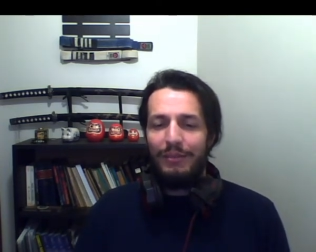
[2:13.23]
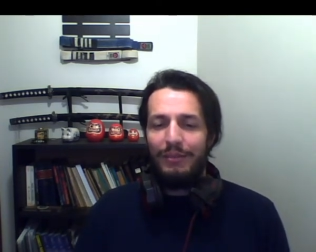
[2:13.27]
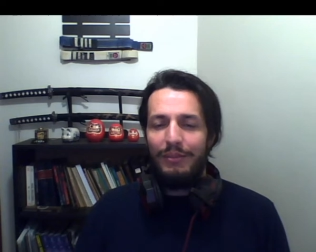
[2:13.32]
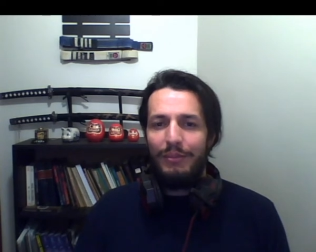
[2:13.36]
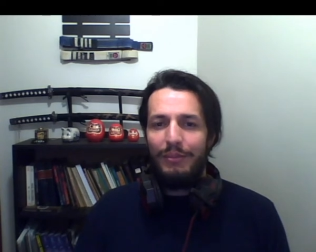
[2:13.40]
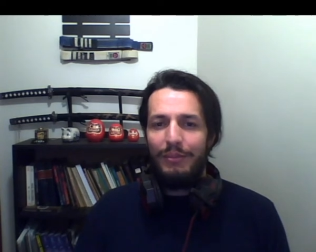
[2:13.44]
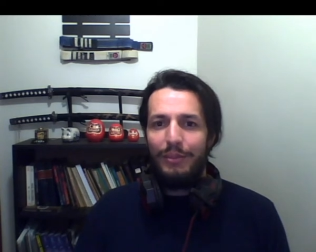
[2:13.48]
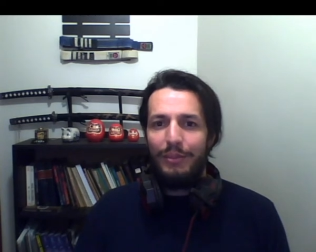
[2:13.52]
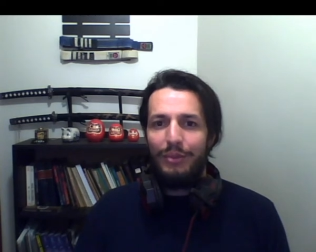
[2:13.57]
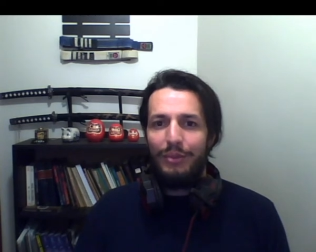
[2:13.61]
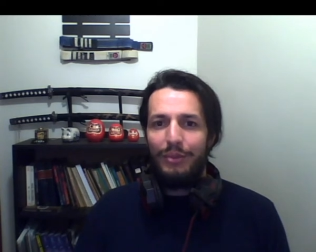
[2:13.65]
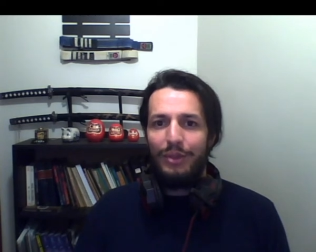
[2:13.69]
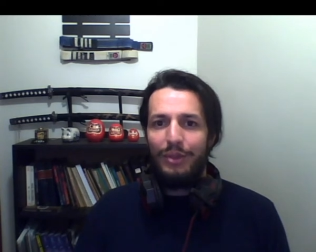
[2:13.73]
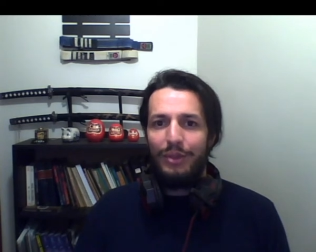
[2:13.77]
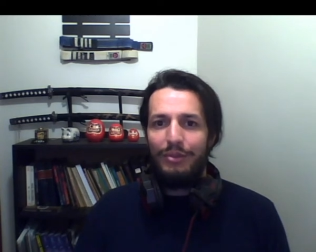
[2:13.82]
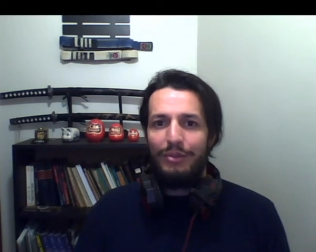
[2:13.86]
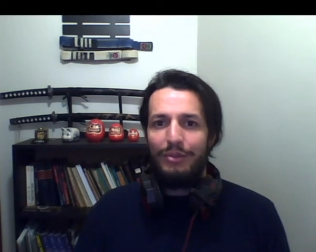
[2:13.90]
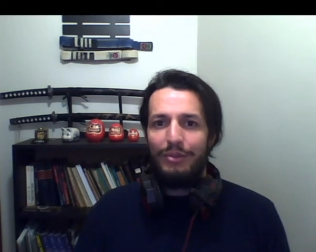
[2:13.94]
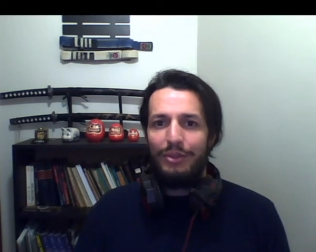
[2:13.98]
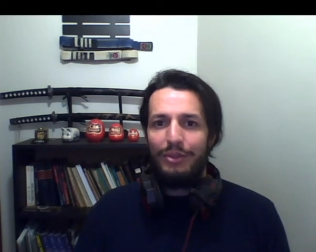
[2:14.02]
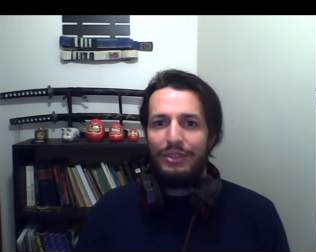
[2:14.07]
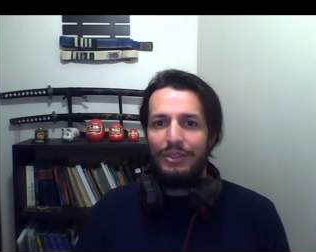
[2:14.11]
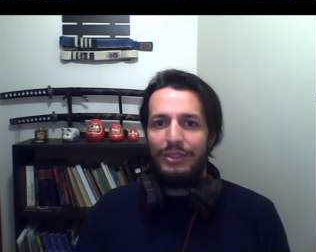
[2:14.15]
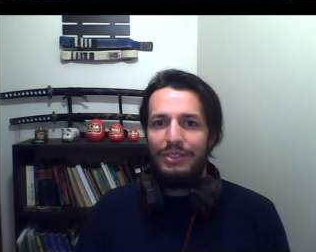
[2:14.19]
por
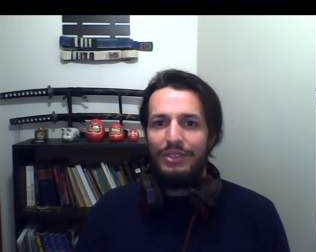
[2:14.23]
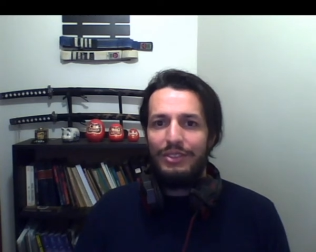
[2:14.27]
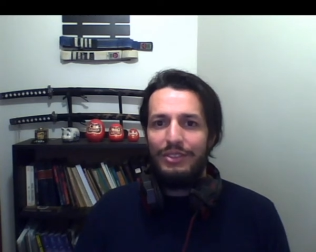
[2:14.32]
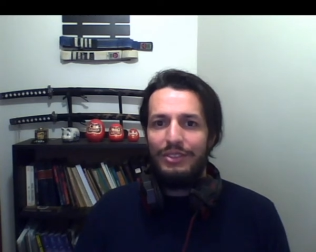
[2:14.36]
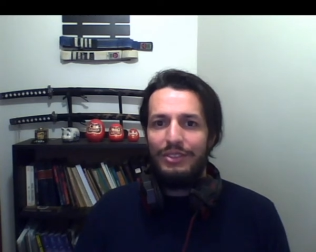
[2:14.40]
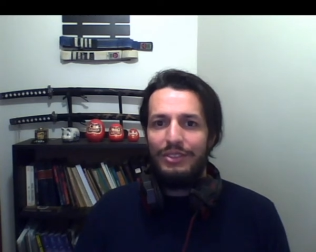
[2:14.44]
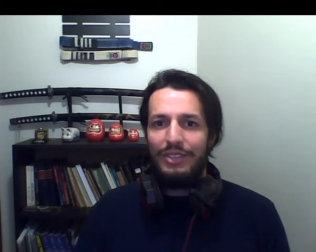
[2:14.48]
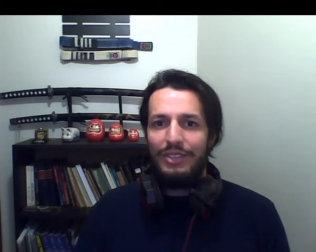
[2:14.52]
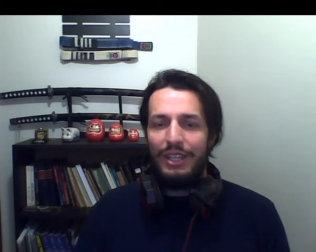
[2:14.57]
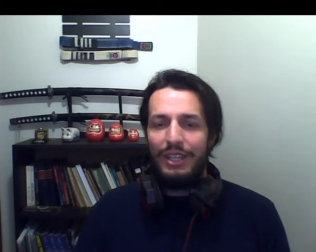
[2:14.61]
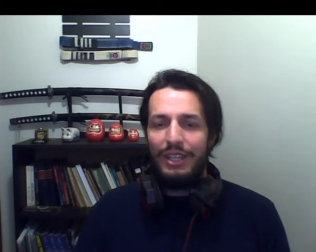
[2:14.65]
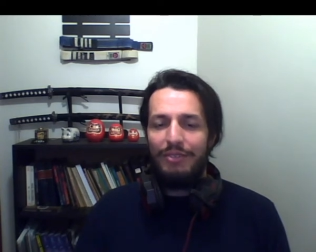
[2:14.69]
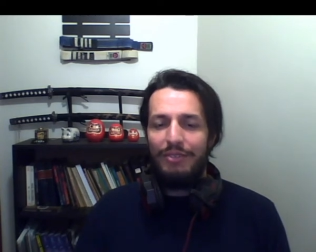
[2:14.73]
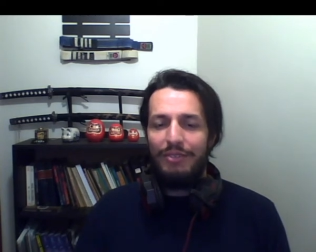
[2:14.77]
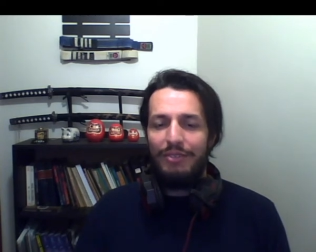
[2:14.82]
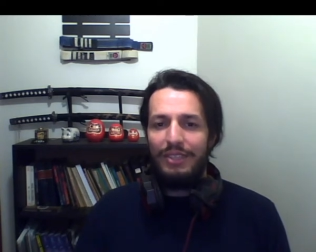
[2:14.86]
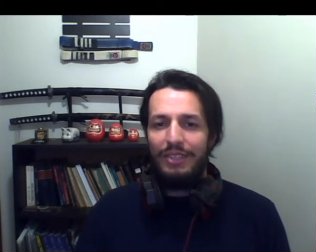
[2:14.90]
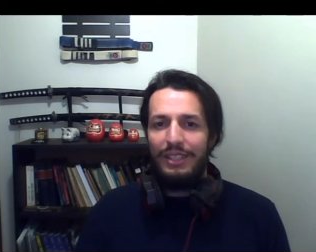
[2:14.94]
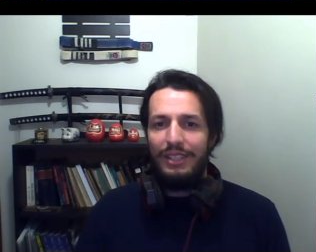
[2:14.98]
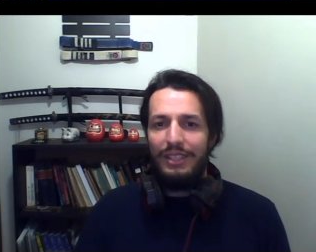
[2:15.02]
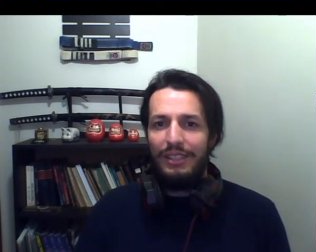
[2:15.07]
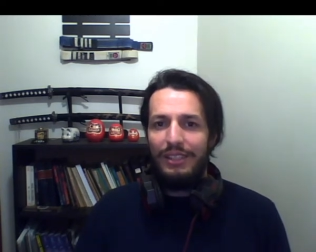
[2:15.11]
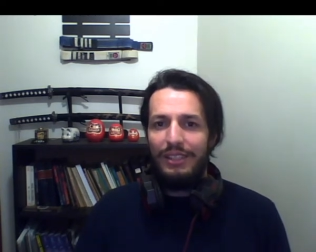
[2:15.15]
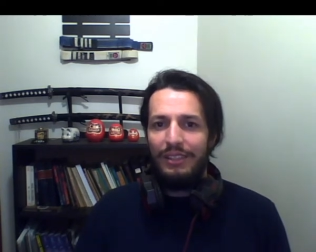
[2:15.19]
favor, se inscreva
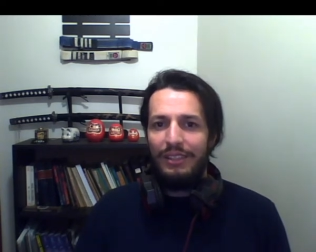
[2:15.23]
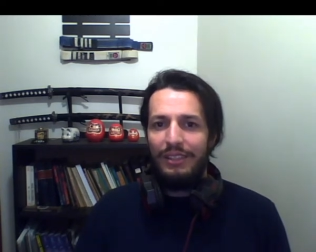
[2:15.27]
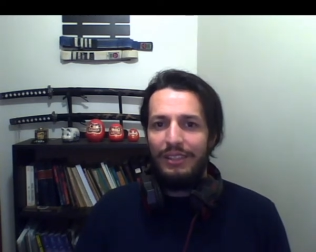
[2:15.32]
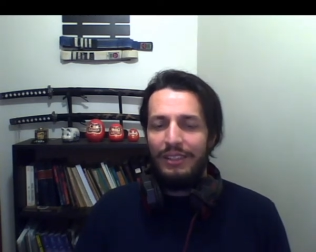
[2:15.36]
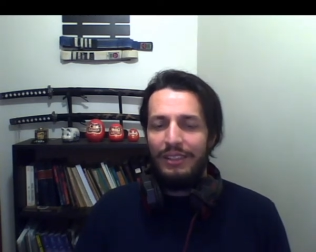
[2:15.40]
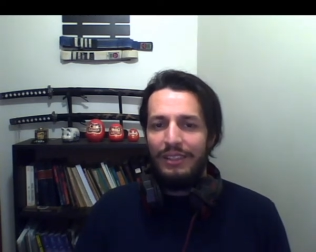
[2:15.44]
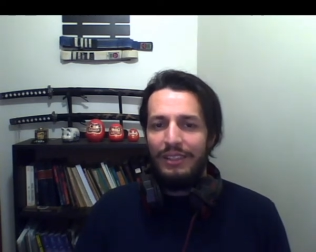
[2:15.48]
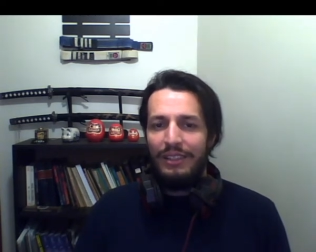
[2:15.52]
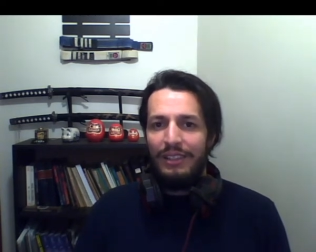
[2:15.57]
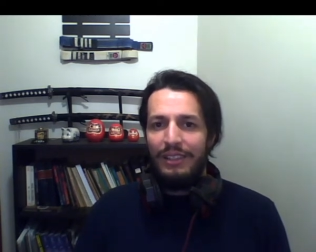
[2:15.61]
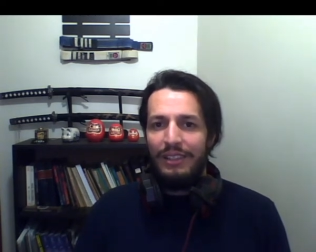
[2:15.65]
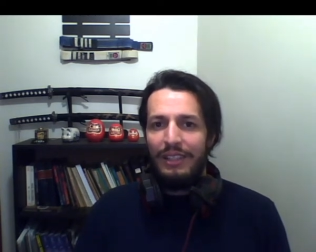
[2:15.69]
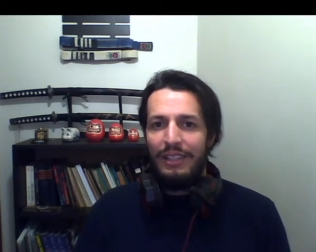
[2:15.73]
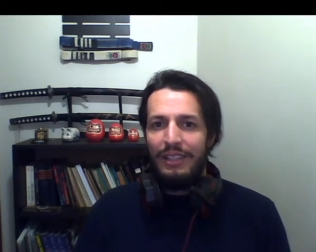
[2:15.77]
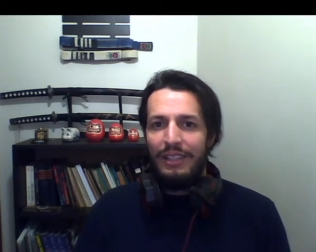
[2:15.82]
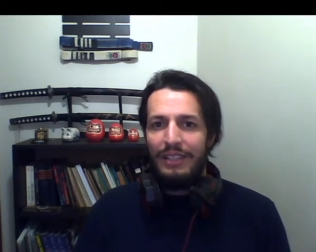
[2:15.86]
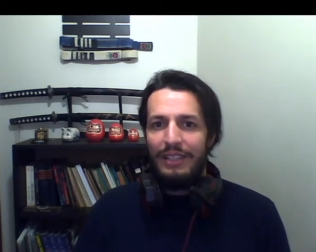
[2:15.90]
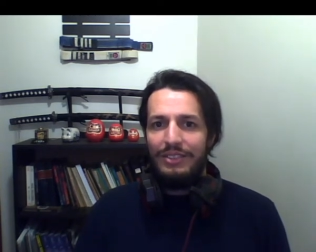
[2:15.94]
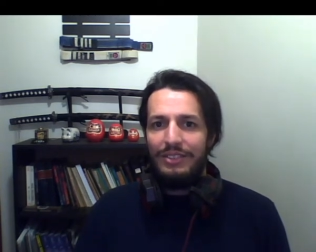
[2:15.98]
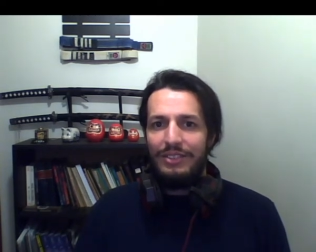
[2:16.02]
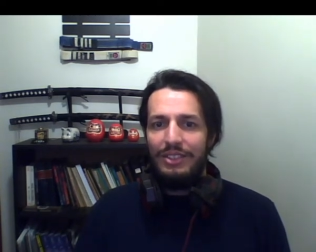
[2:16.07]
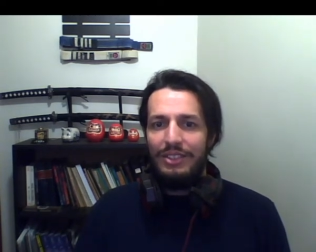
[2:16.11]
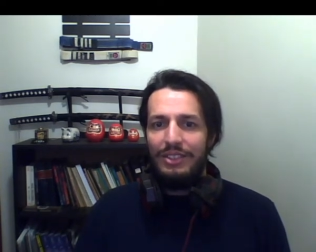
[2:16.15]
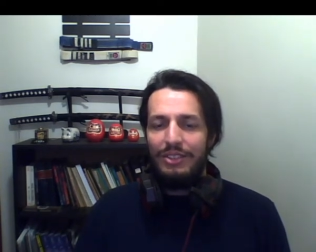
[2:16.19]
aí,
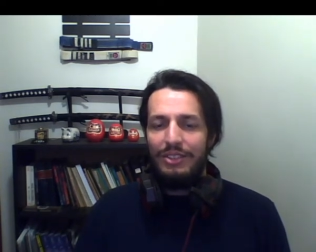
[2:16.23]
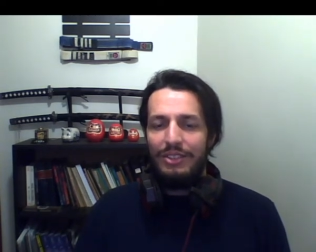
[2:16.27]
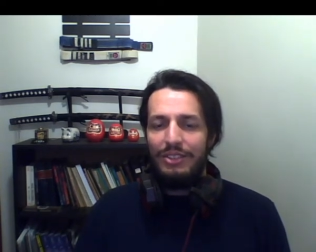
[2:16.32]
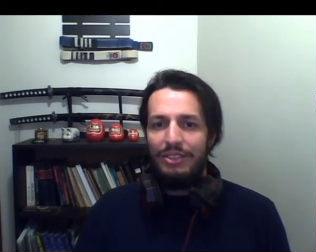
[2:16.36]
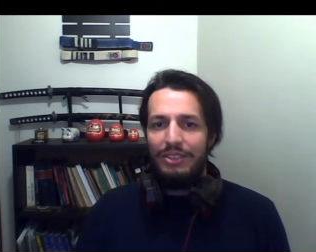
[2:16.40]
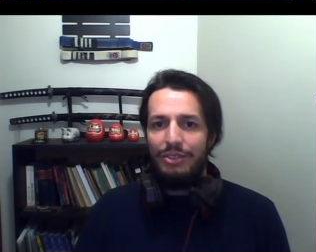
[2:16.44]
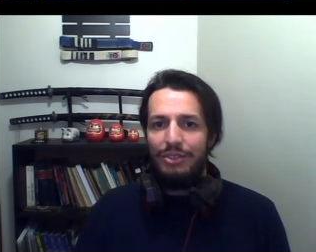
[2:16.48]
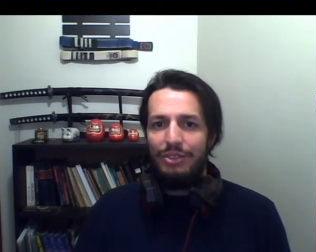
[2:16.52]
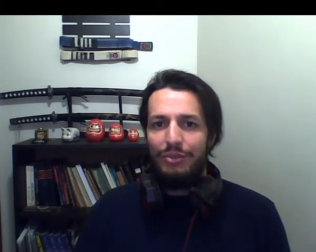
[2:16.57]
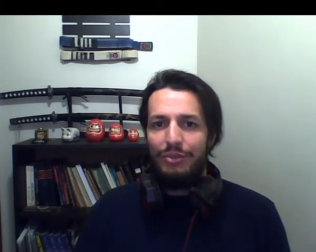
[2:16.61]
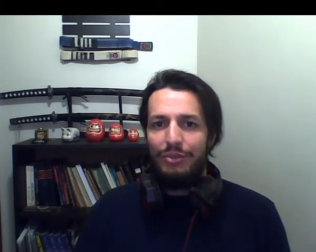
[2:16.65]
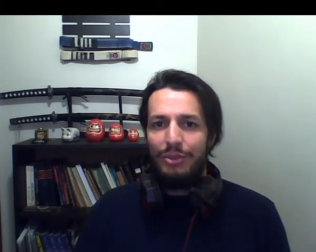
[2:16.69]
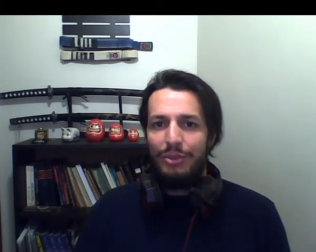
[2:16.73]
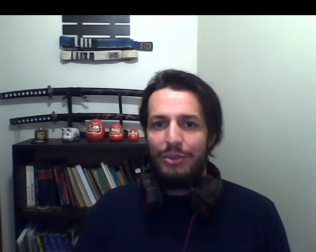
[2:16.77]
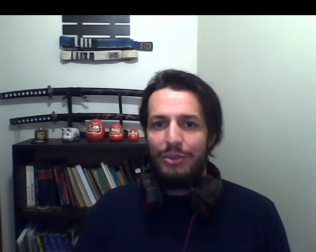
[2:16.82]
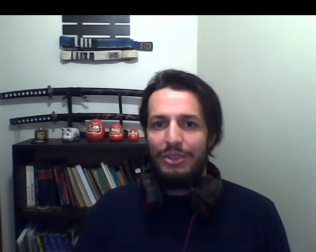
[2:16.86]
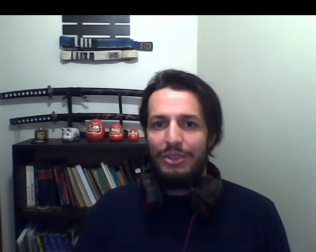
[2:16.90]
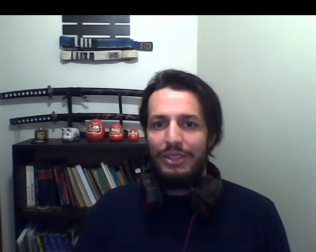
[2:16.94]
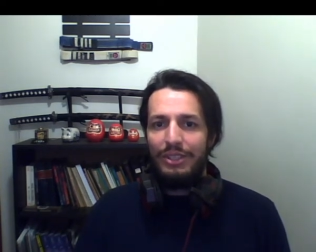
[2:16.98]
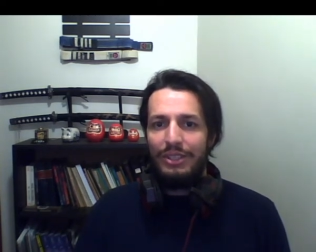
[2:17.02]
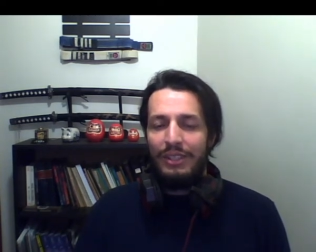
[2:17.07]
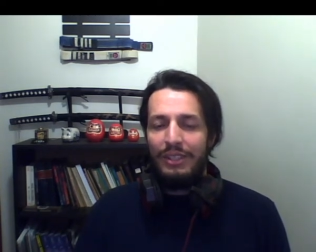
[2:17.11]
assista, desfrute.